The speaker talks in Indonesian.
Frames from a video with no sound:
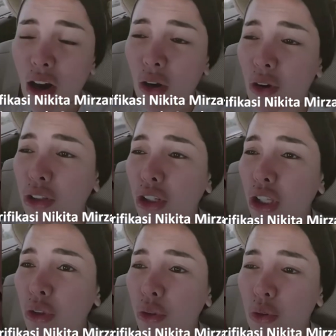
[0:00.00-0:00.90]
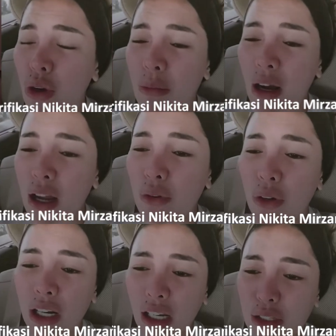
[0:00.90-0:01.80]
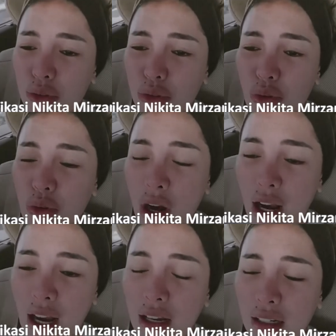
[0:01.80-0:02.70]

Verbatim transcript: Kalau waktu itu gue mengadukan kasus gue,